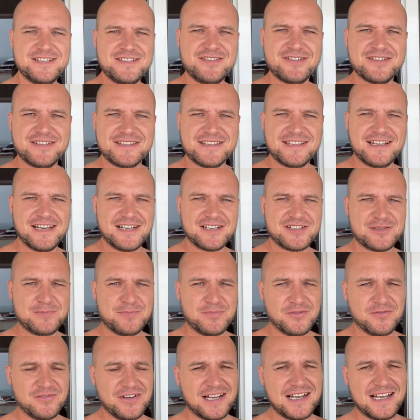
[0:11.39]
jest tak, że
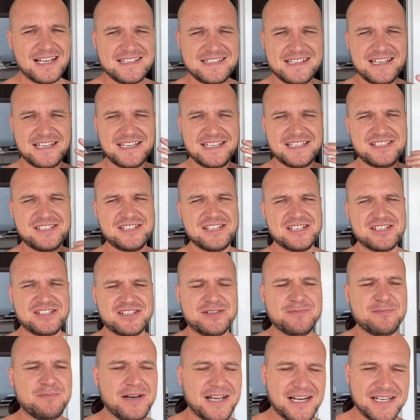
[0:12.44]
po wakacjach jest się
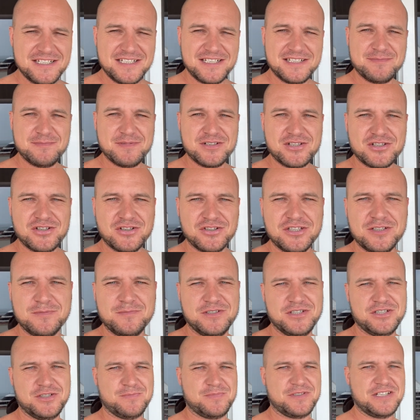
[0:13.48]
jeszcze bardziej zmęczonym
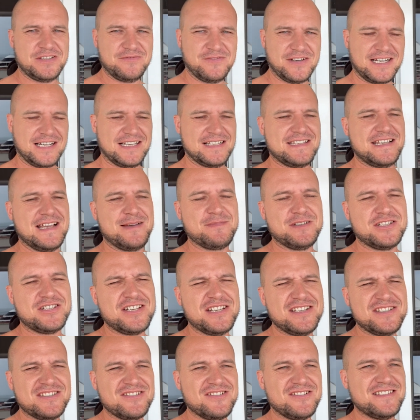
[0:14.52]
niż przed wakacjami.
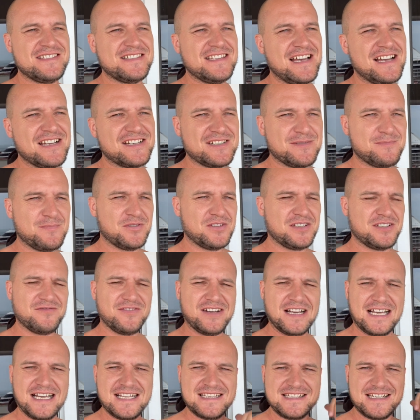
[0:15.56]
Często jest tak, że po tych
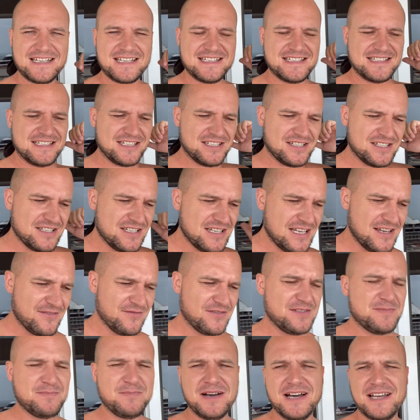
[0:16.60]
wakacjach jesteś
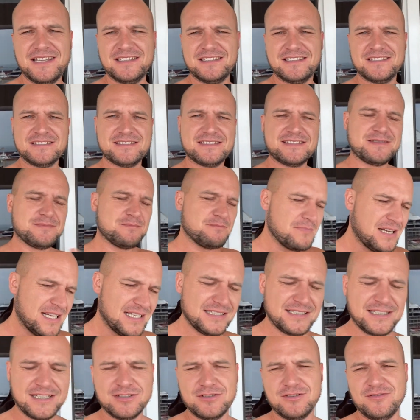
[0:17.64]
niewyspany,
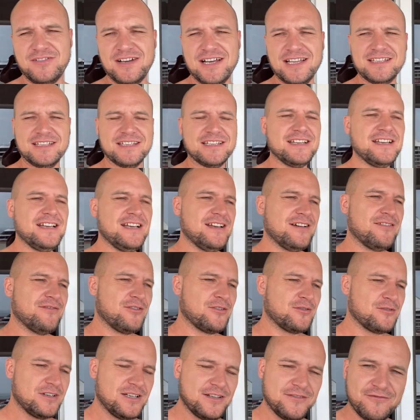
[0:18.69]
zmaltretowany, w
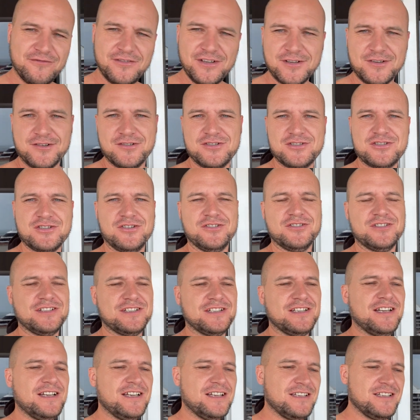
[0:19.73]
ogóle wykończony
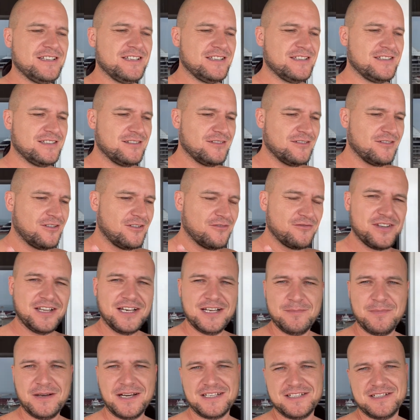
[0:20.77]
i o
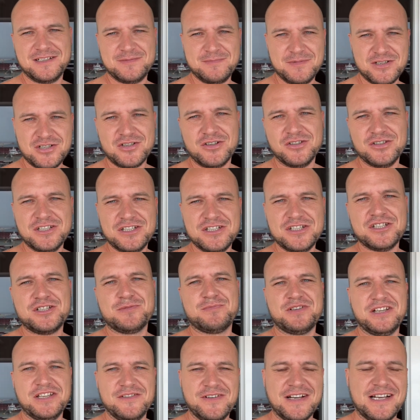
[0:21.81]
wiele bardziej zmęczony niż
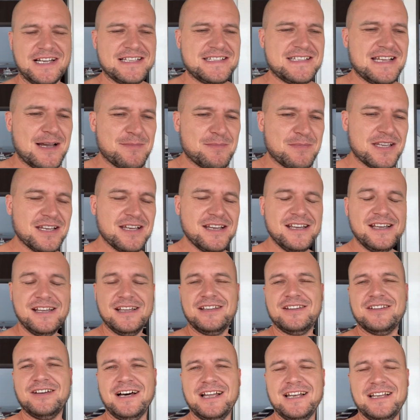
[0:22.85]
przed wakacjami.
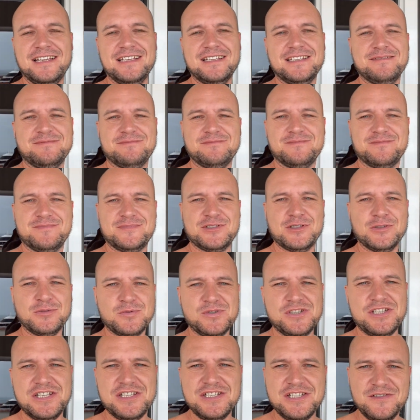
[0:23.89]
No ale co tu
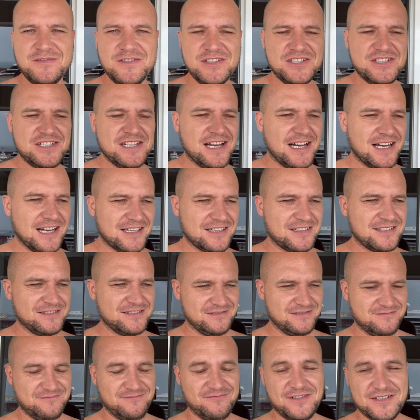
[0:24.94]
się dziwić, jak
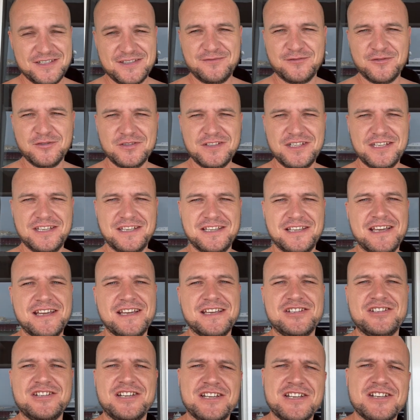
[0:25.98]
fast foody
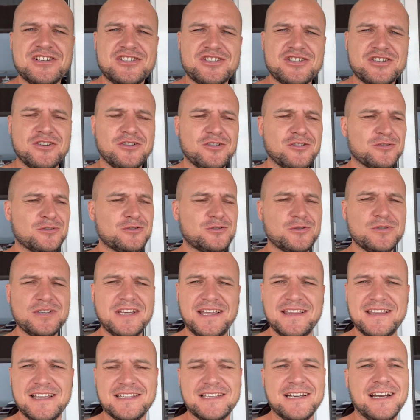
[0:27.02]
je się jeszcze o
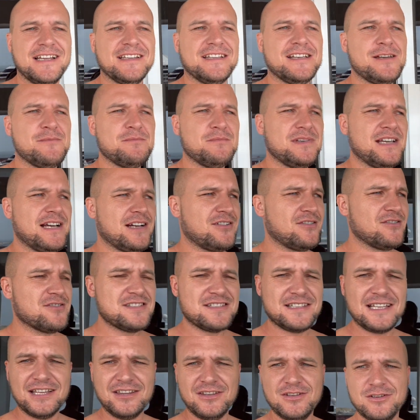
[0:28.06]
drugiej nad ranem, jak
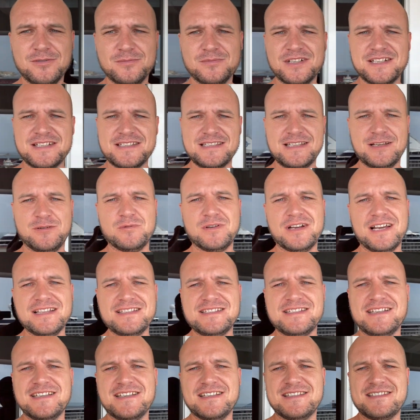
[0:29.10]
ostatnią
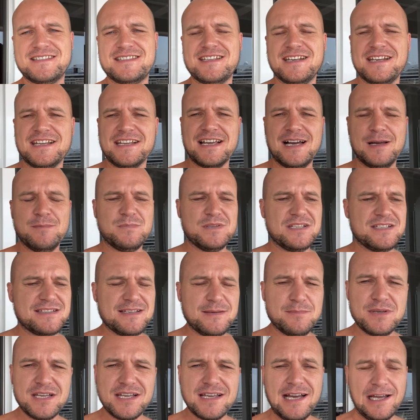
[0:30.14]
restaurację z drinkami
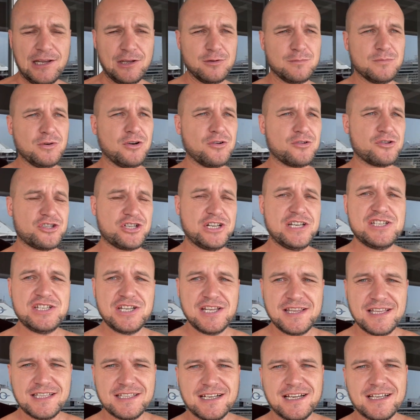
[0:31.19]
zamykają o
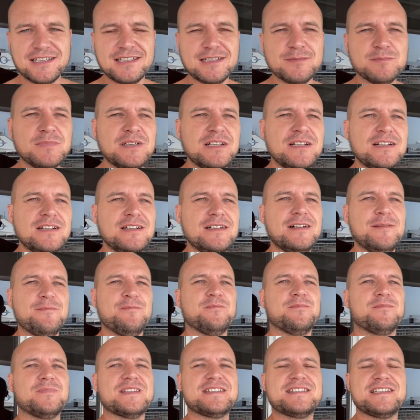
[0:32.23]
trzeciej nad ranem,
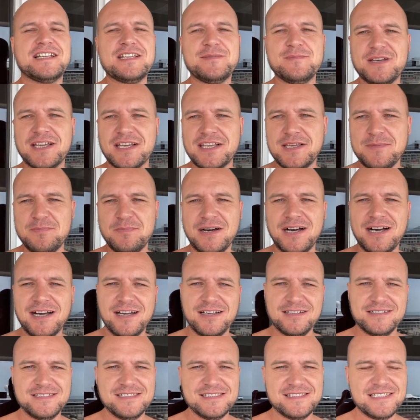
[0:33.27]
mm, zanim
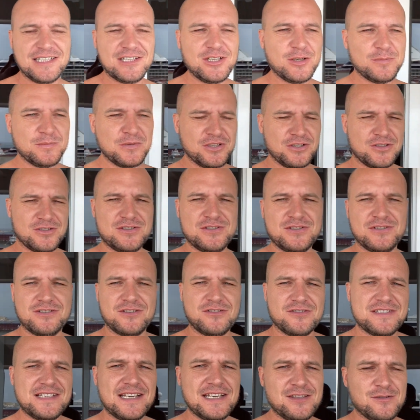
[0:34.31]
ekipa i znajomi roz,
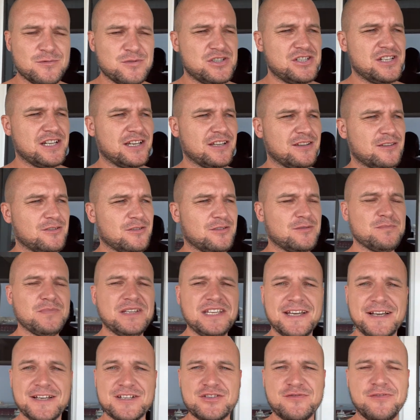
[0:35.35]
rozejdą się, to
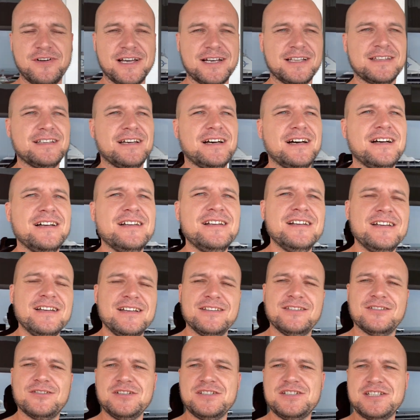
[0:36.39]
mija czwarta,
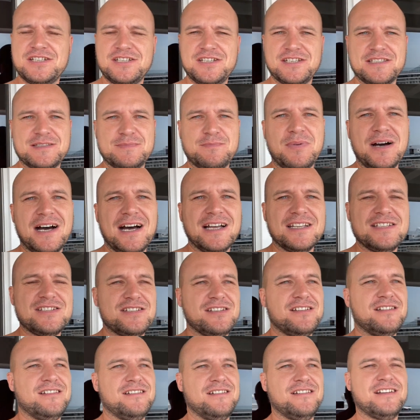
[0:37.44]
no idzie się spać,
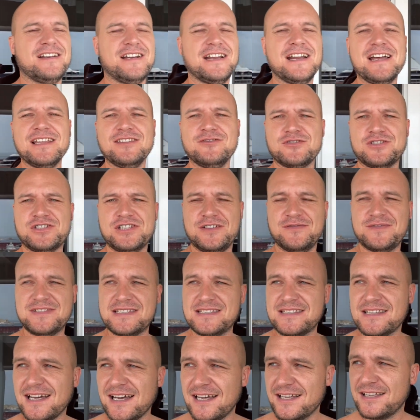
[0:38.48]
rano się
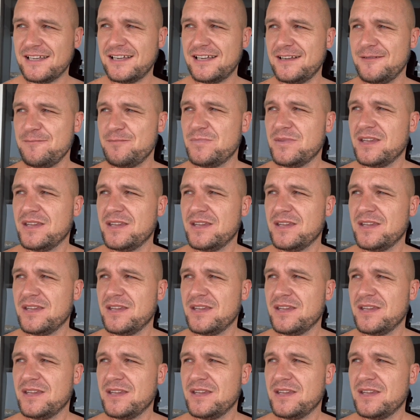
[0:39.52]
wstaje,